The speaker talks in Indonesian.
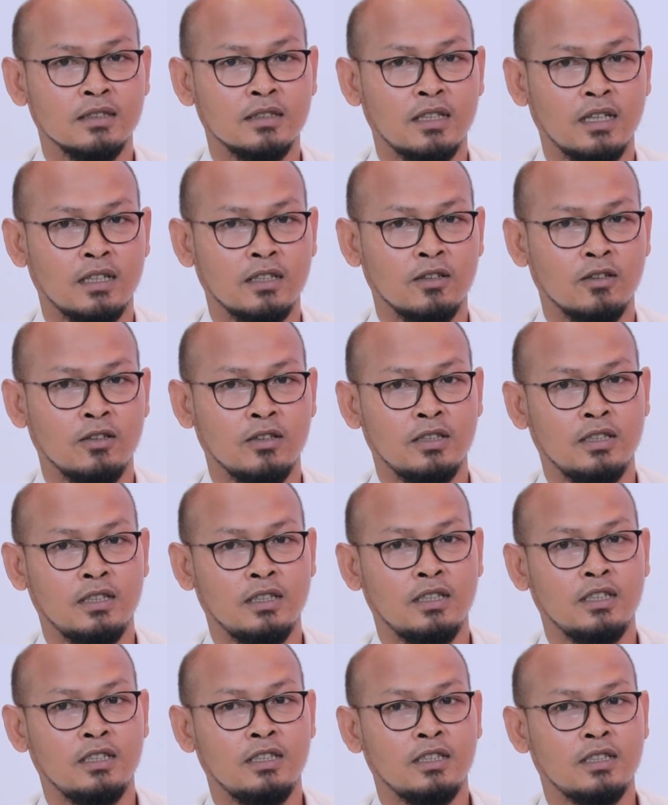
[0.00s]
teknologi
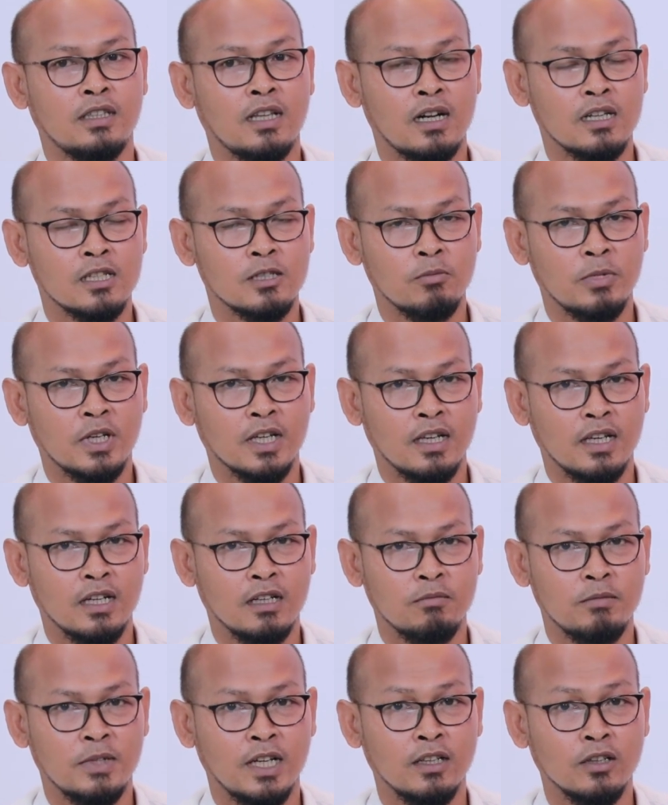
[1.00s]
digital sebagai
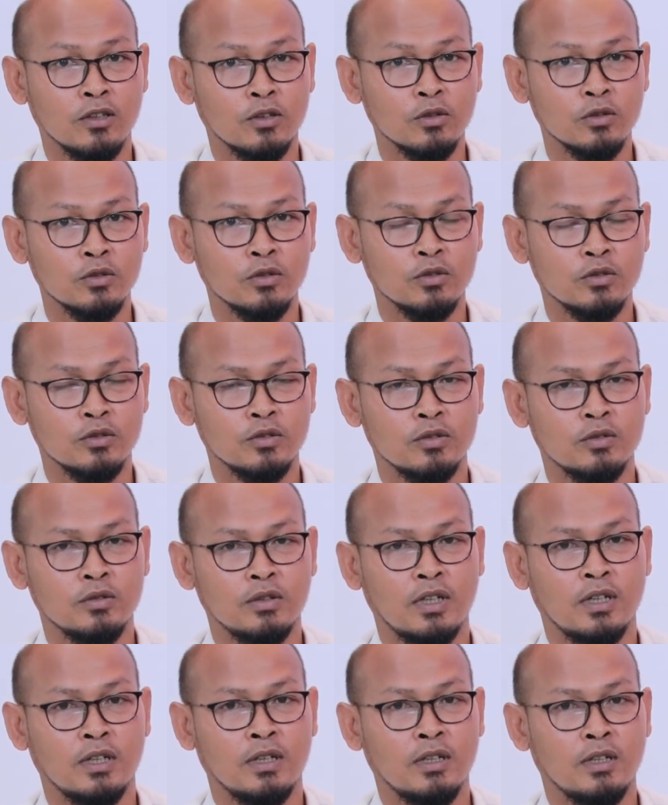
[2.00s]
alat bantu
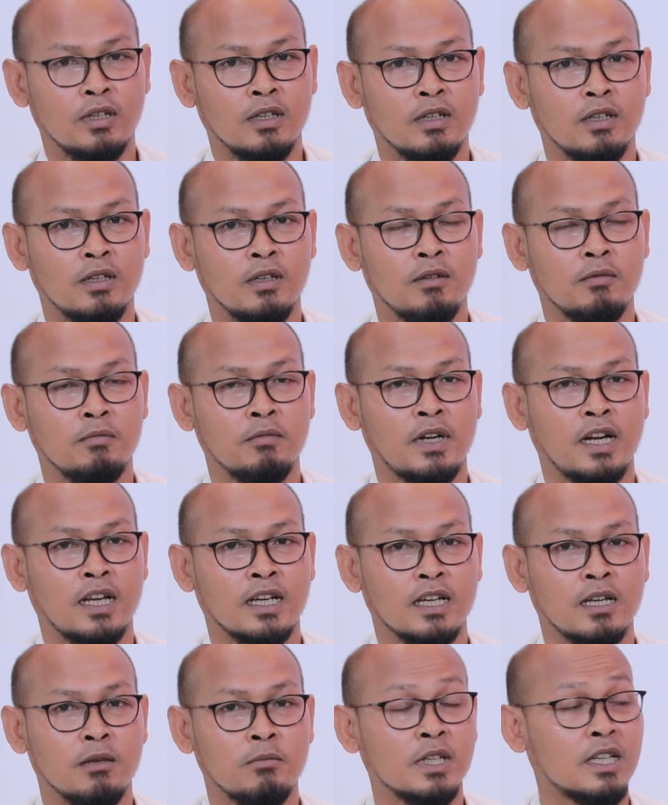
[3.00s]
uh,
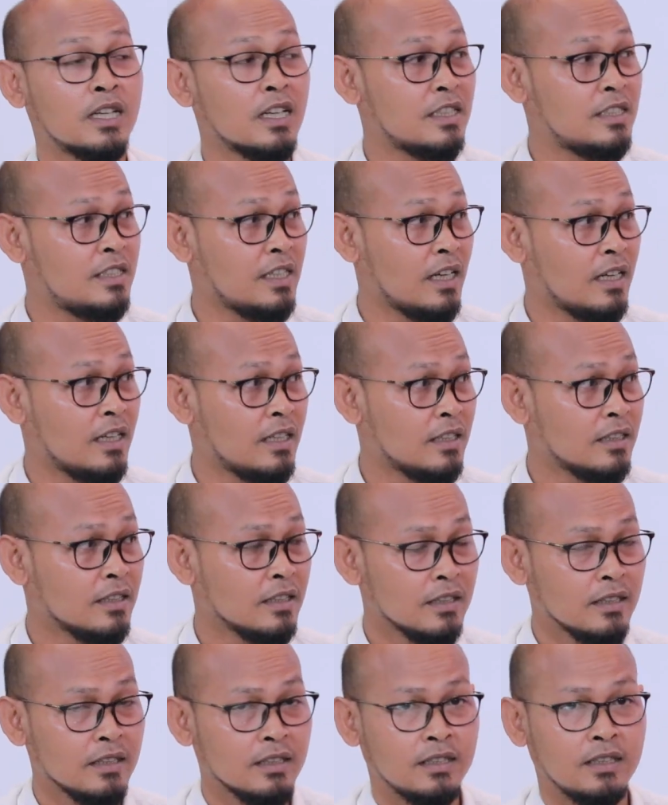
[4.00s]
mereka bekerja,
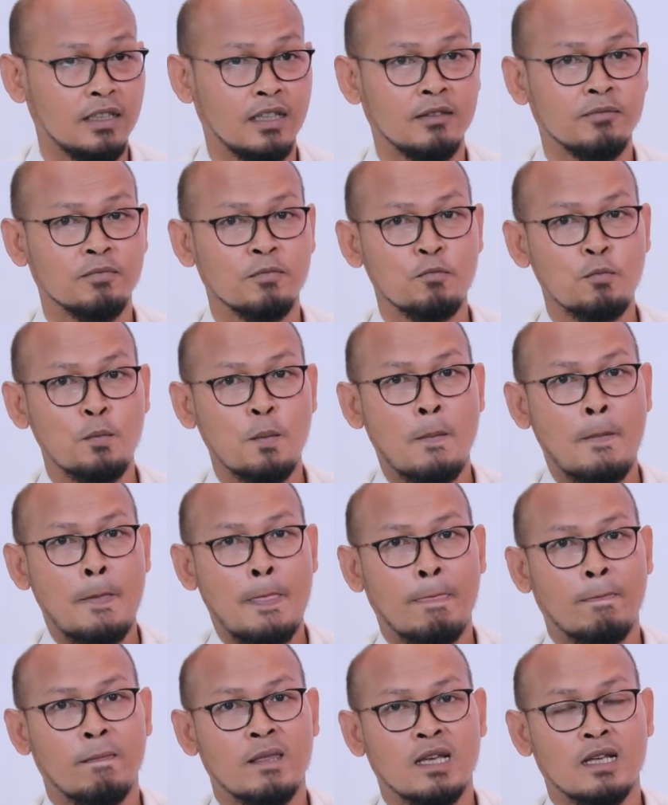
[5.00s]
ya.
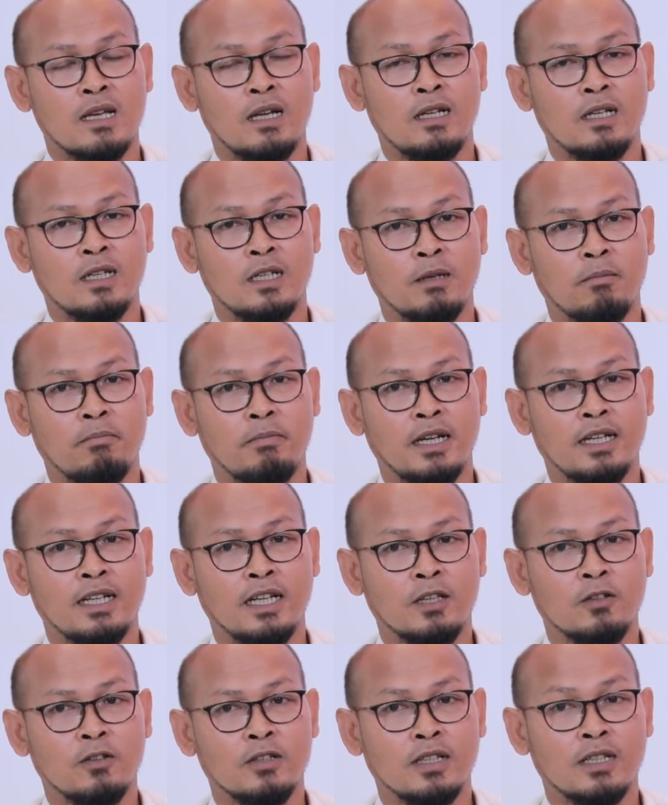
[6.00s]
Jadi
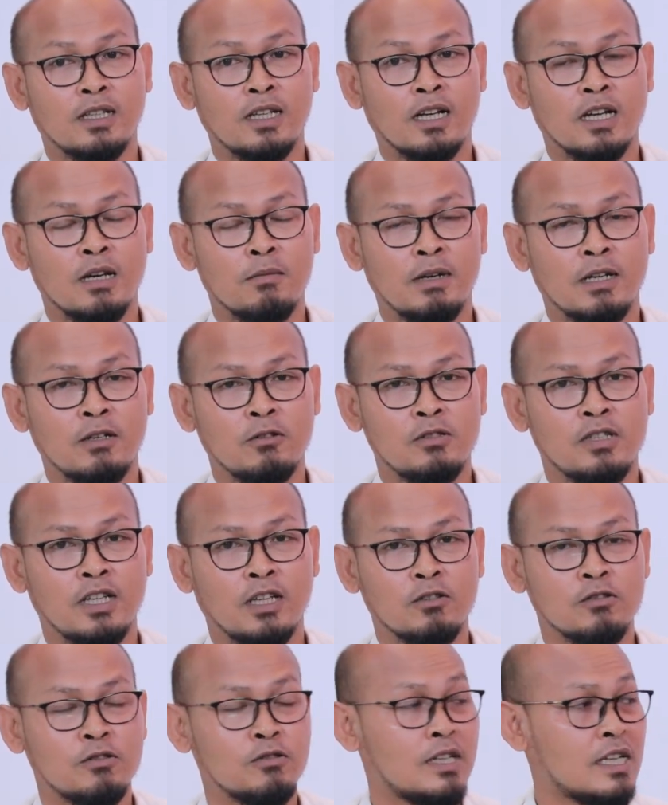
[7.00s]
kedepannya itu tenaga manusia
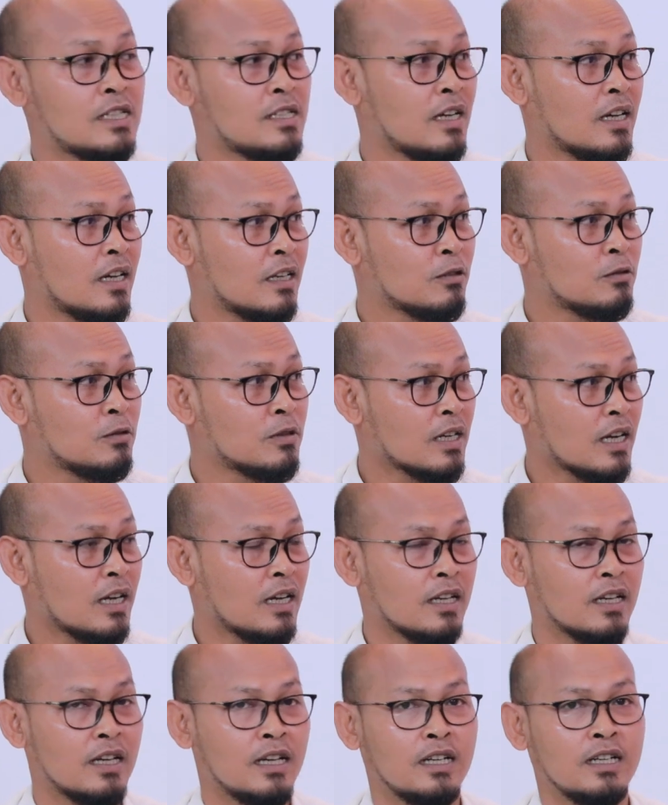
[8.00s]
itu sudah sangat
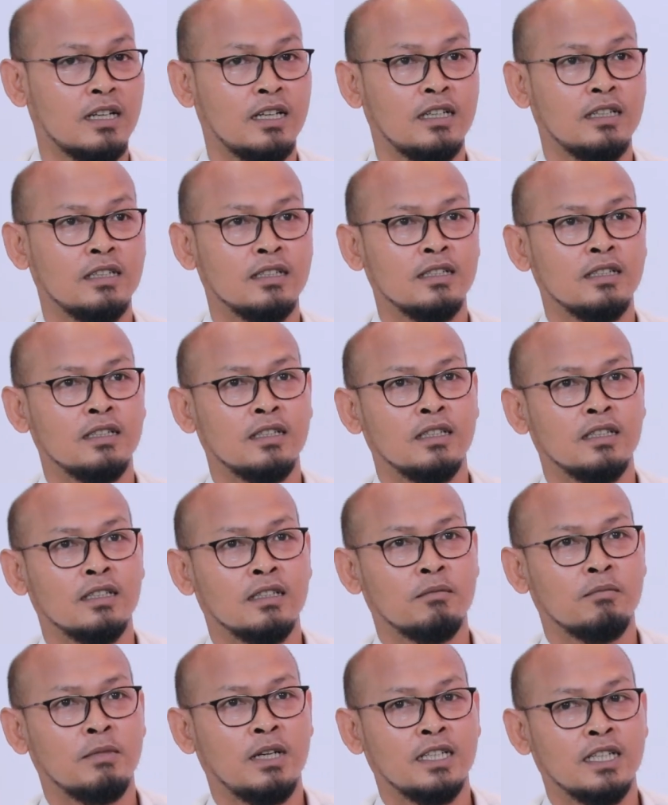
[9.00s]
kurang karena
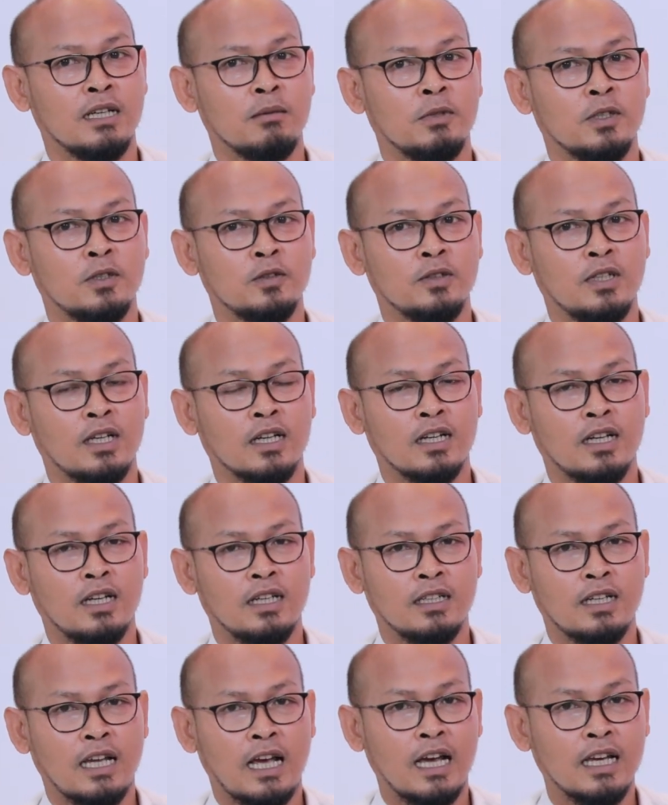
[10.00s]
banyak
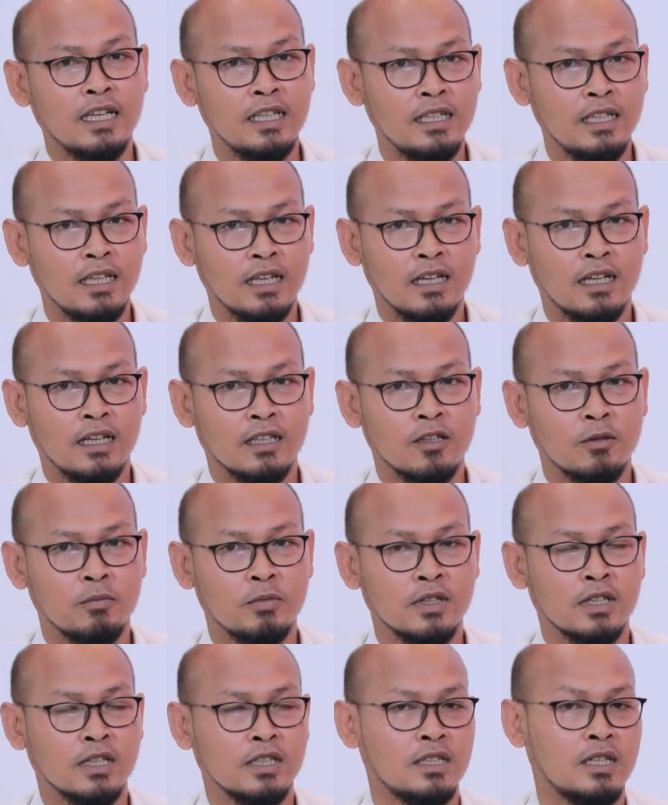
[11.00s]
menggunakan AI ya
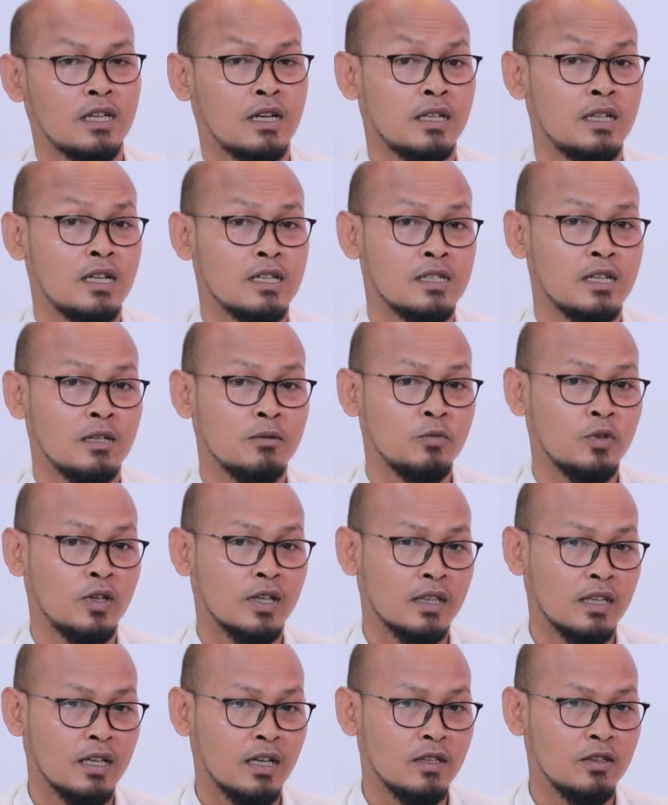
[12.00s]
ataupun kecerdasan
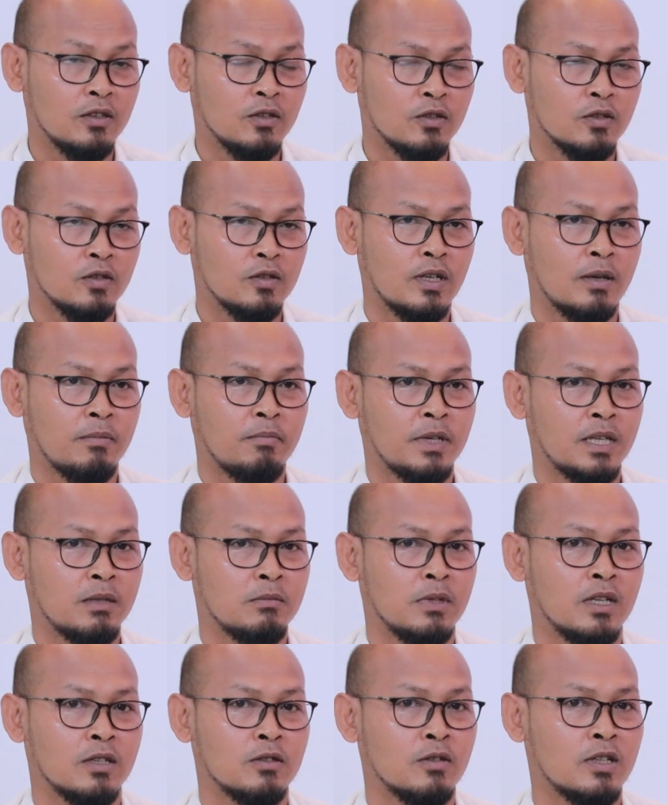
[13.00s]
buatan untuk dapat
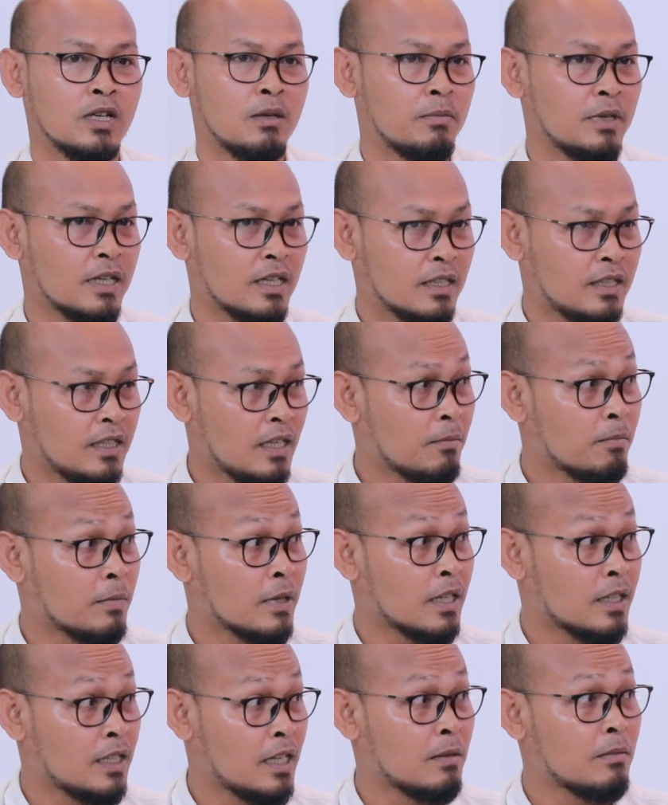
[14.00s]
melakukan
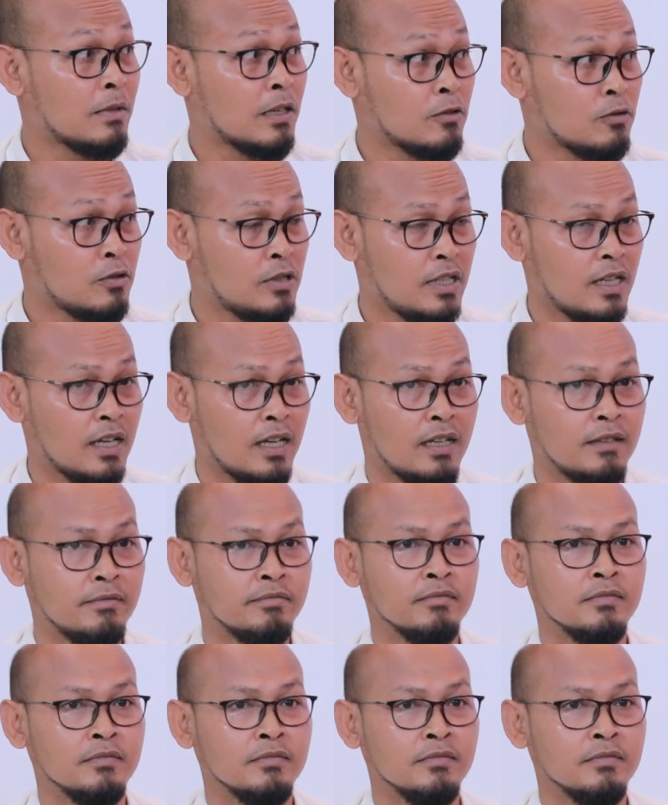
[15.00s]
pekerjaan-pekerjaan manusia